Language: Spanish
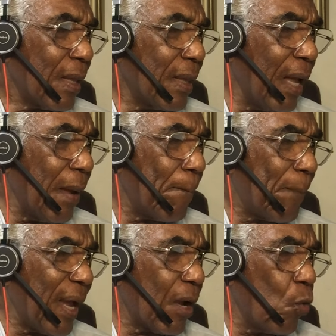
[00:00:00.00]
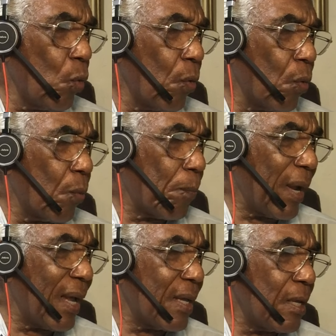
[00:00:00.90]
de PQ,
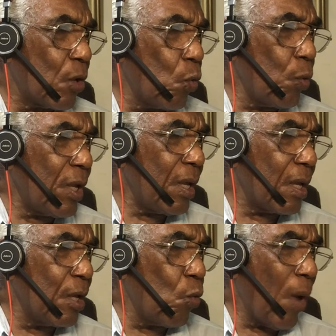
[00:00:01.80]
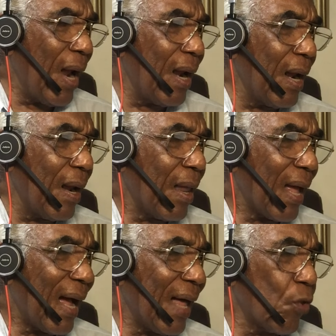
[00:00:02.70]
PIQI igual
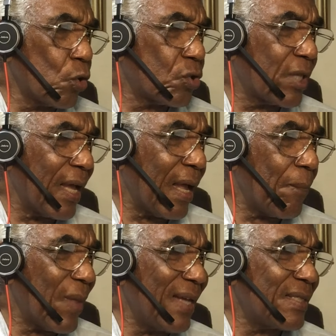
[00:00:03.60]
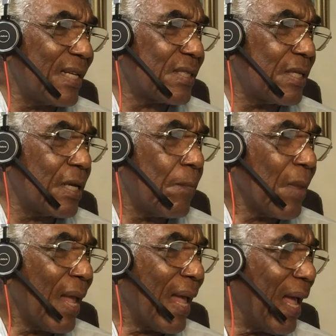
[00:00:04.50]
a 2T, es decir,
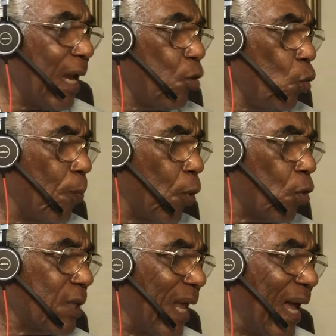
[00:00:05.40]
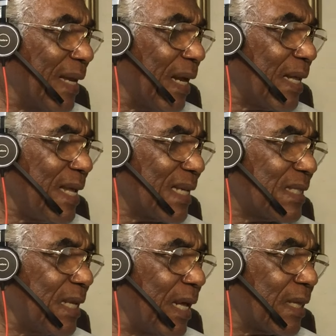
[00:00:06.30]
el duplo de la energía
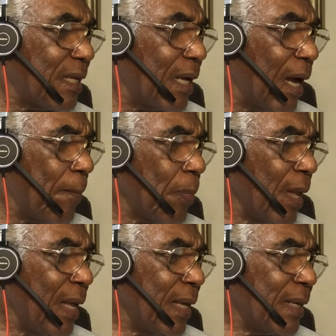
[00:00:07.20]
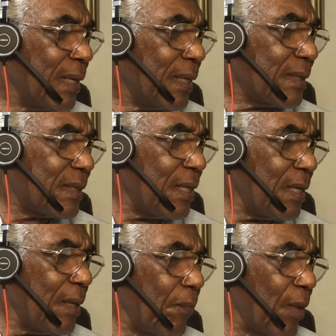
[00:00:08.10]
cinética.
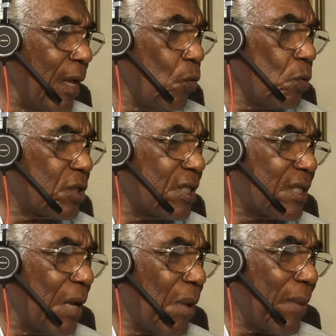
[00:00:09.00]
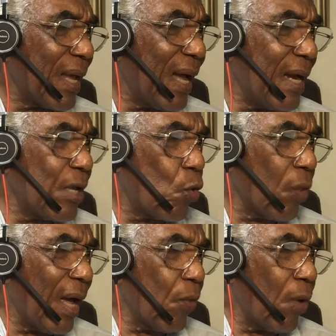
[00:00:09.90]
Si en un sistema
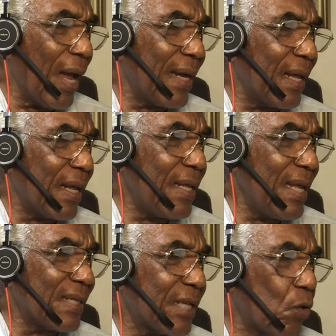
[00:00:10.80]
mecánico dado la energía se